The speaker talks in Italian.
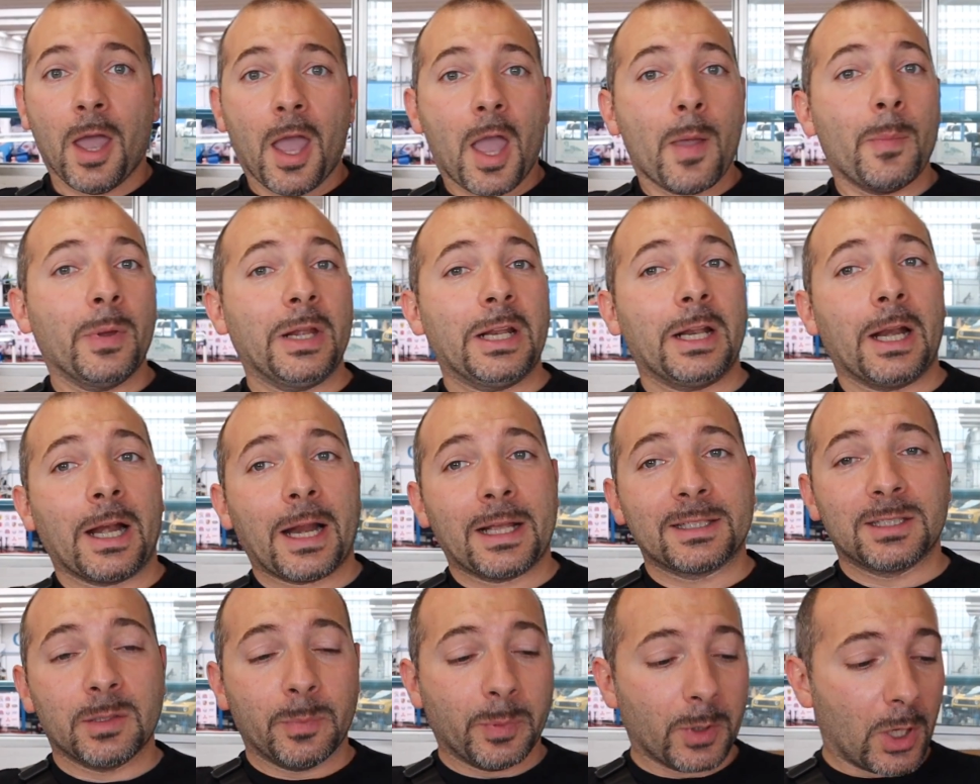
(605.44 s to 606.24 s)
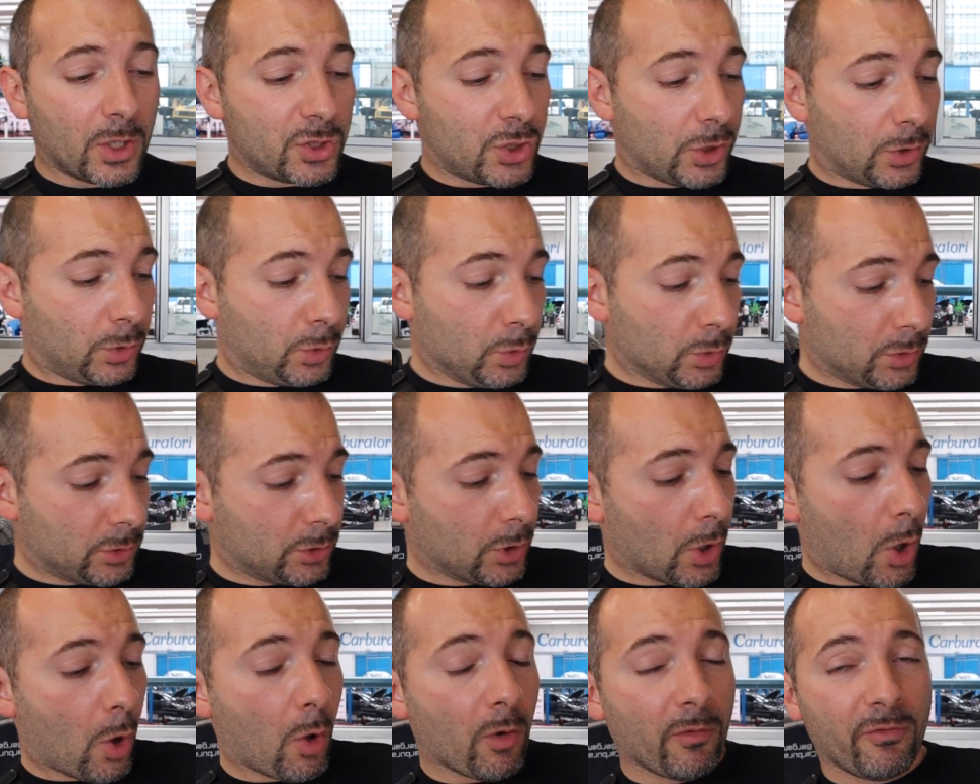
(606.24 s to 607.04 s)
Ebbene ragazzi per oggi è
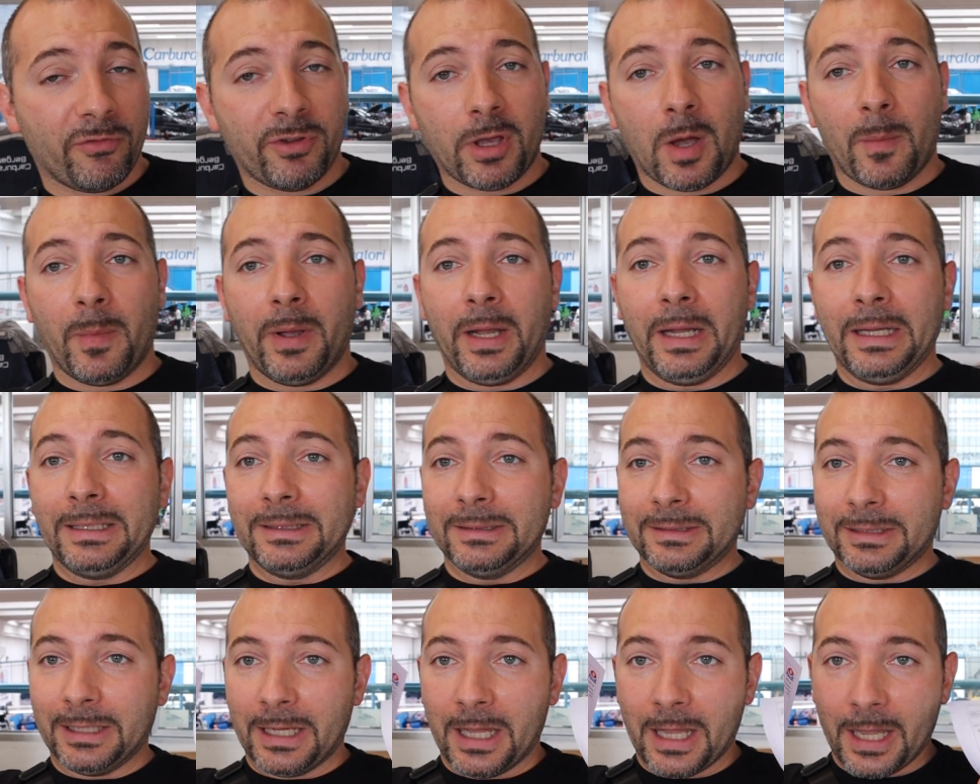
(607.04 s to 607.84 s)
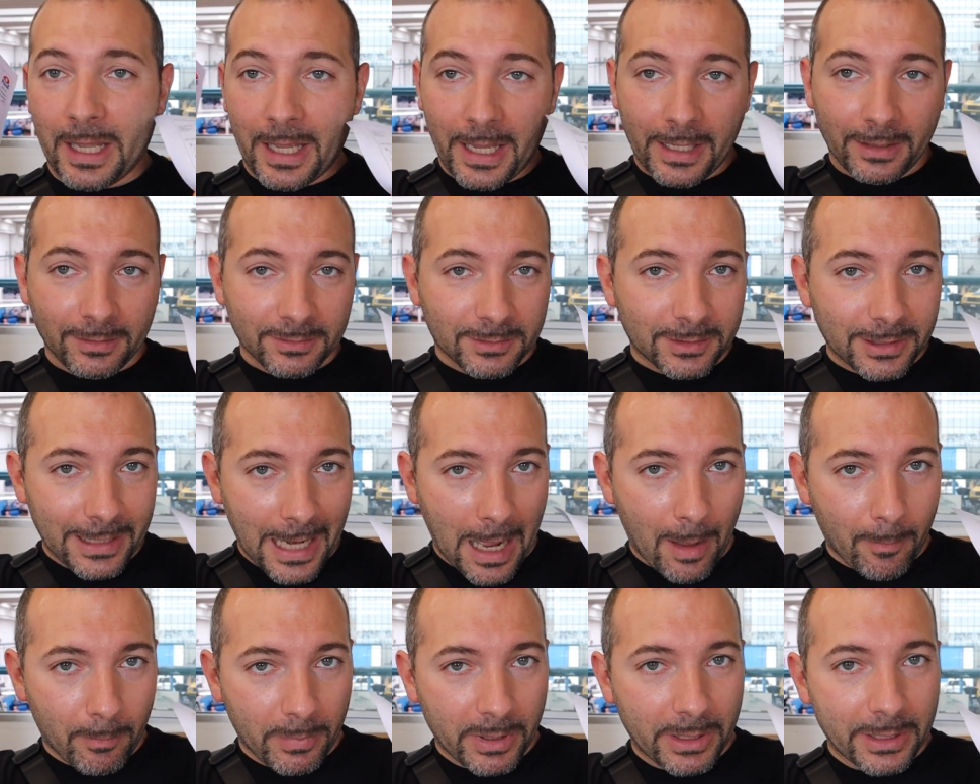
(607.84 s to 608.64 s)
tutto, ovviamente
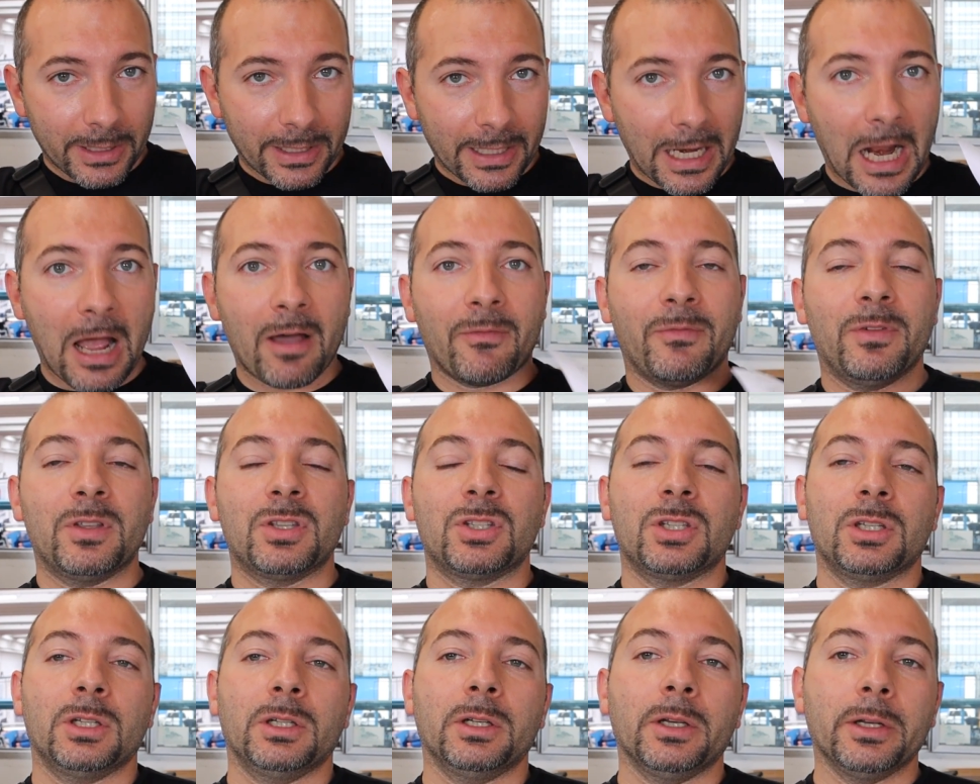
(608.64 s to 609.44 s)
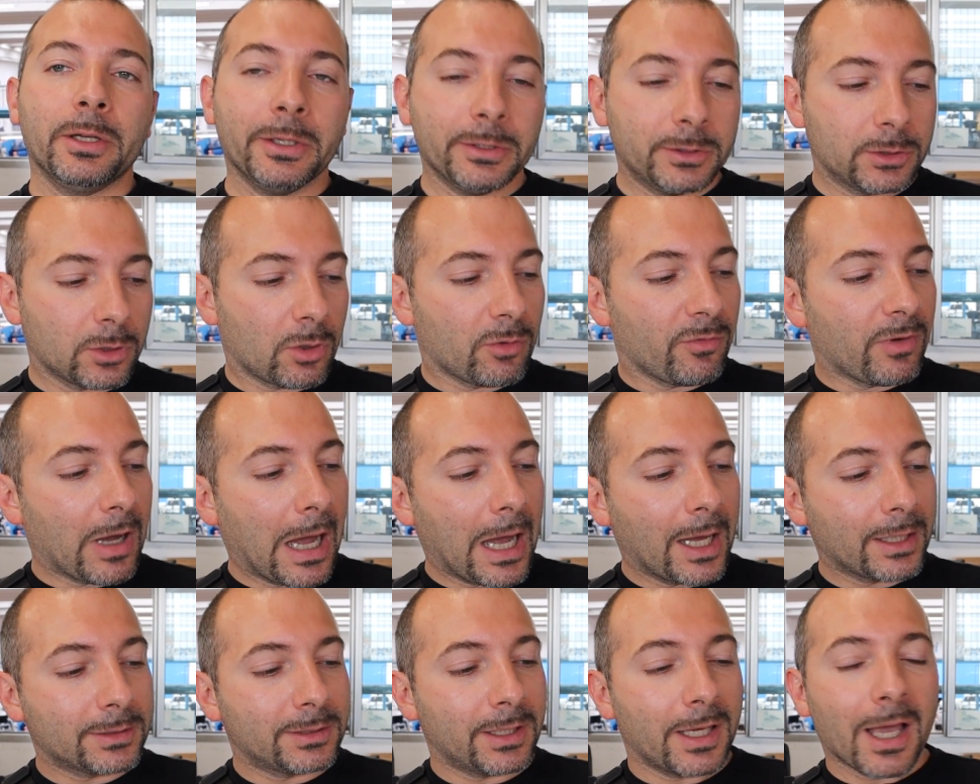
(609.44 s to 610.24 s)
entrambi i grafici li
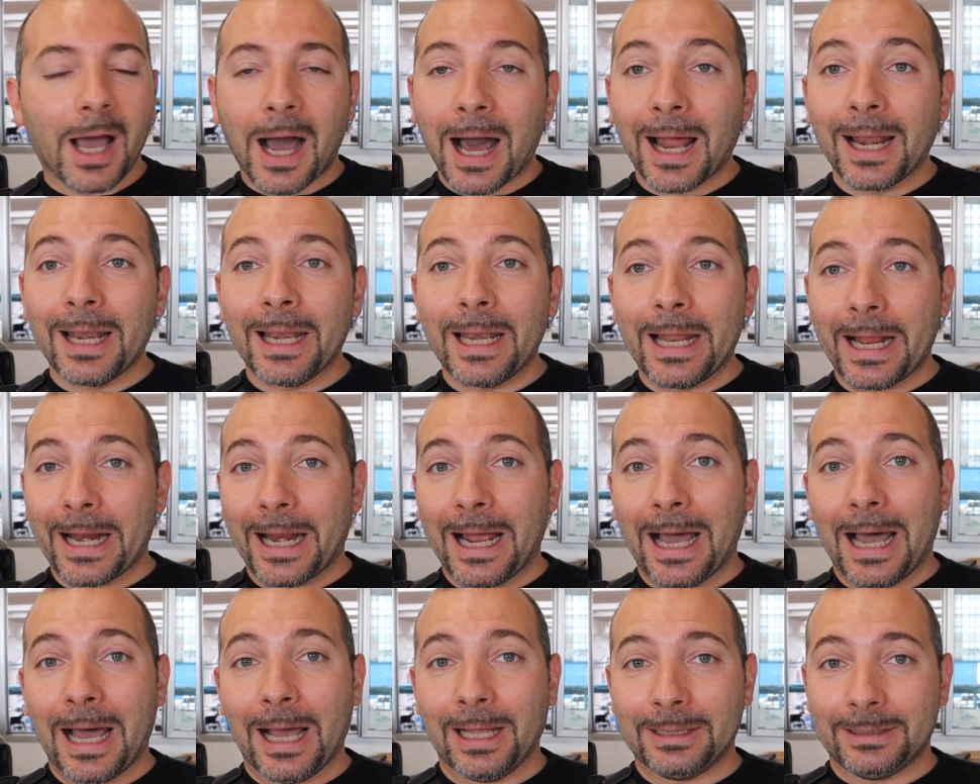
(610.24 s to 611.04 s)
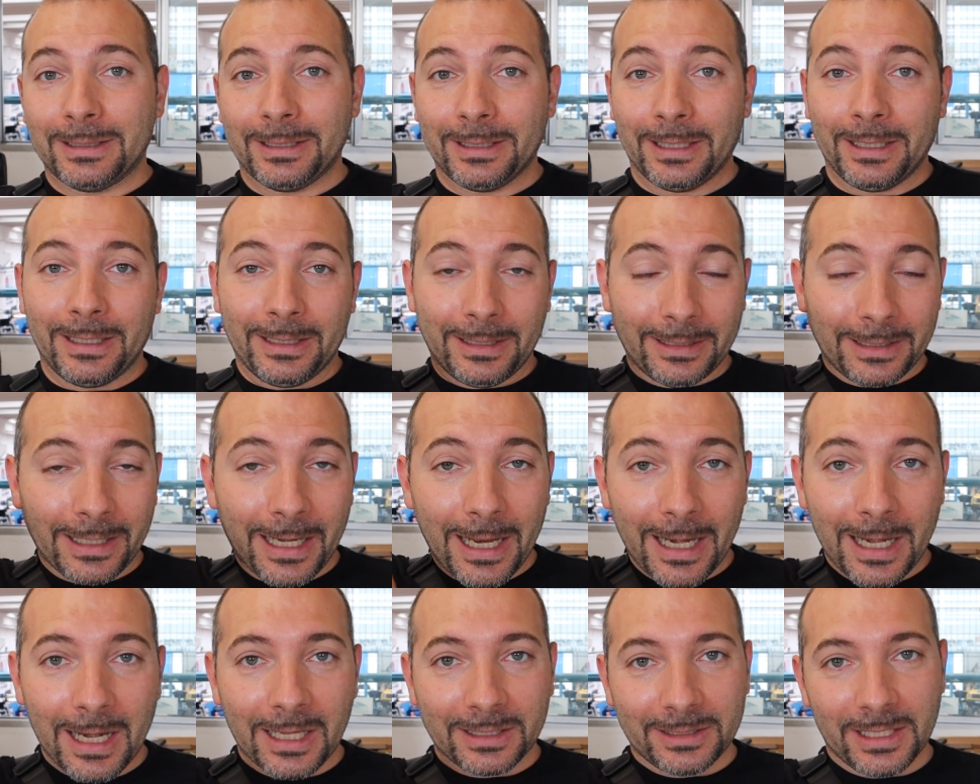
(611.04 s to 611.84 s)
trovate allegati
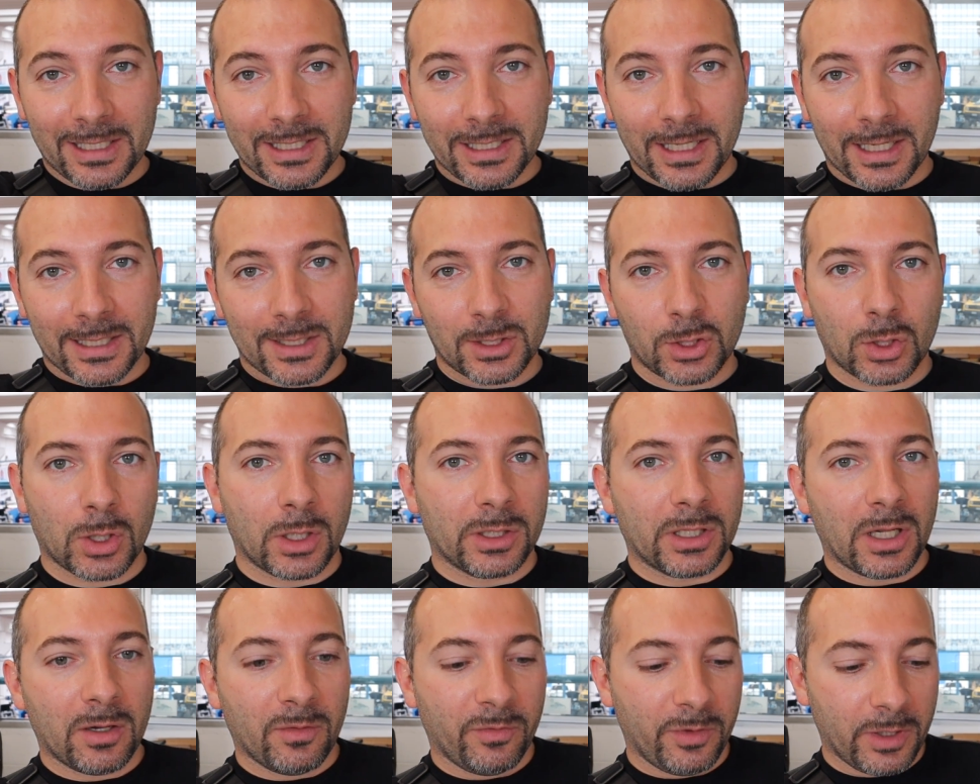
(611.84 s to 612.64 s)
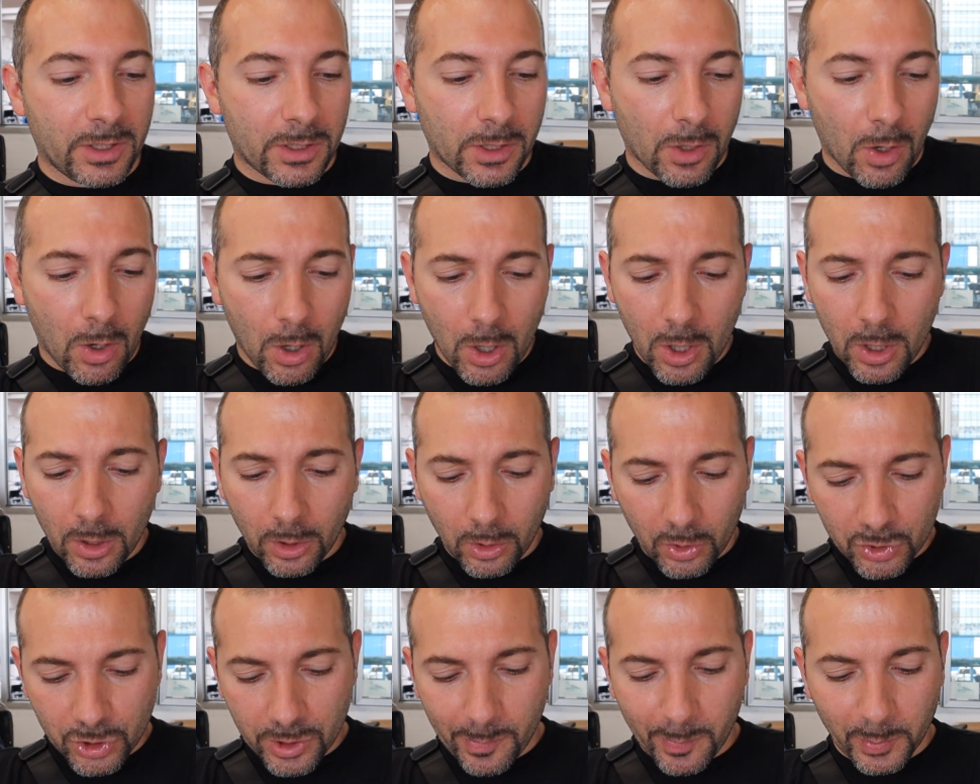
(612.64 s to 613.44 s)
nella descrizione del video
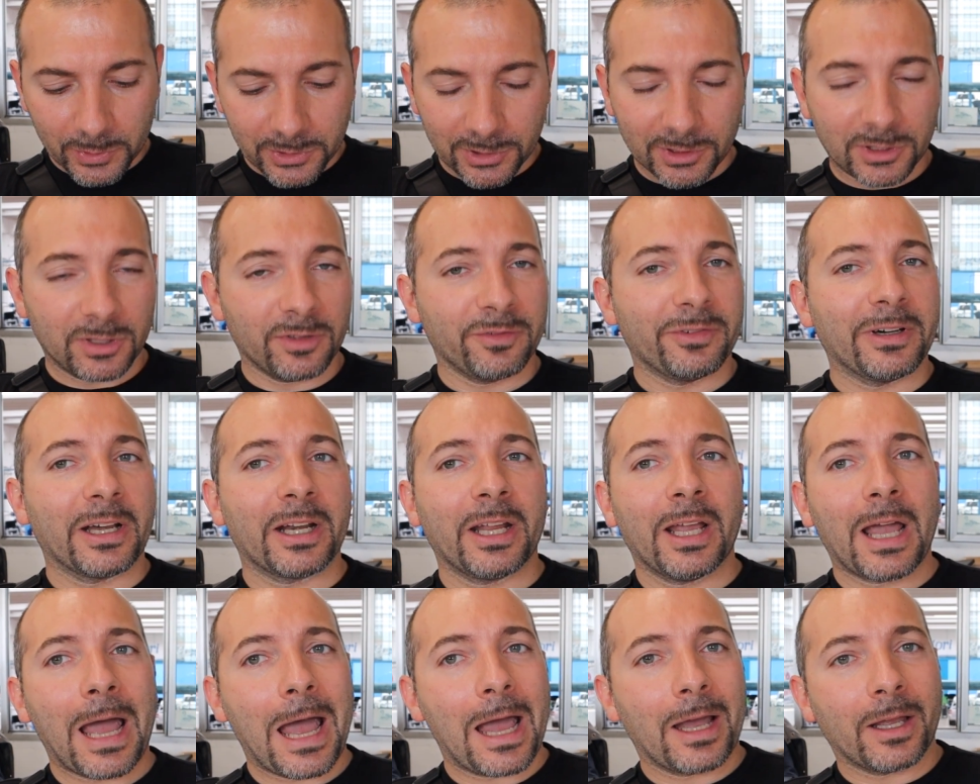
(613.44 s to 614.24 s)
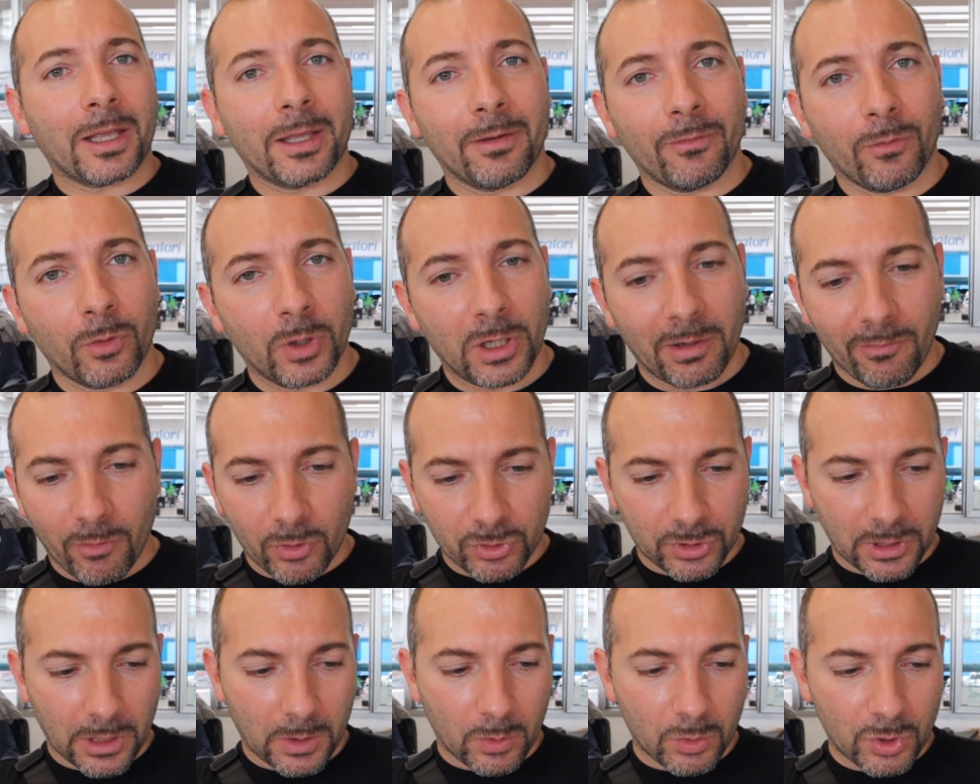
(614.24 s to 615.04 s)
così potete fare anche voi le
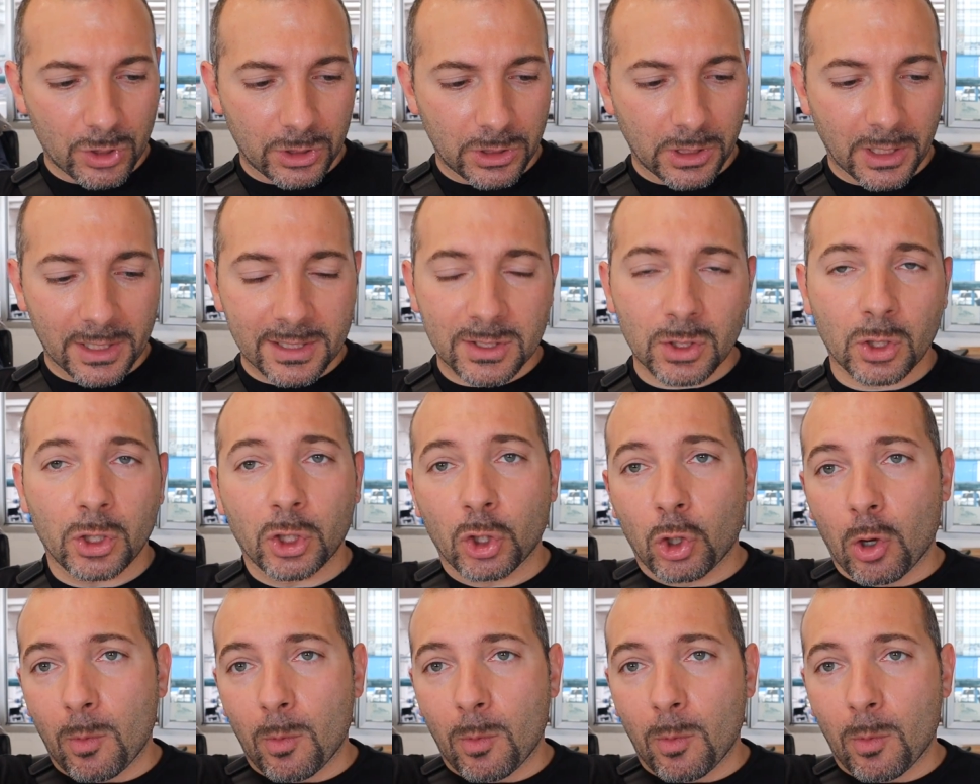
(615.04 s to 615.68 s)
vostre considerazioni,